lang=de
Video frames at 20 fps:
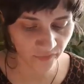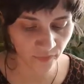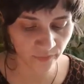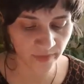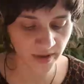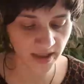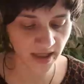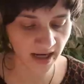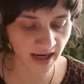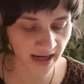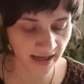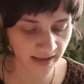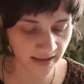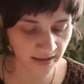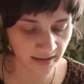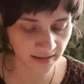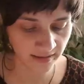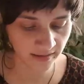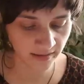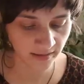womit er
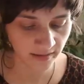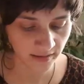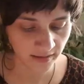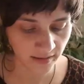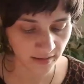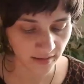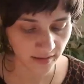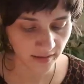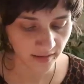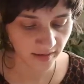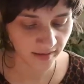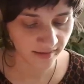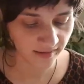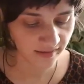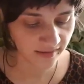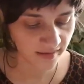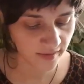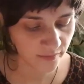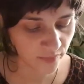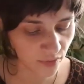handelt. Es ist dem